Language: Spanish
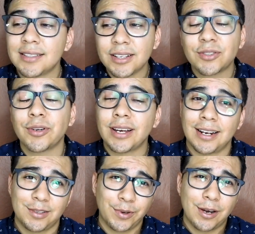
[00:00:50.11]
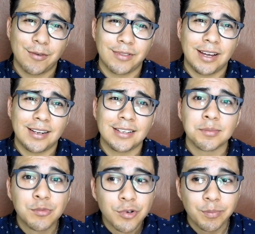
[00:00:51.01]
Esta historia que les voy a contar
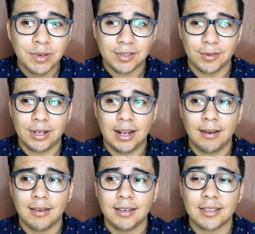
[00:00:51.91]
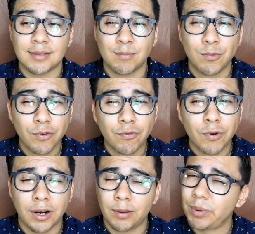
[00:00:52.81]
es muy personal, es muy
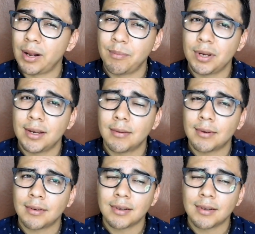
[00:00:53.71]
fuerte para mí,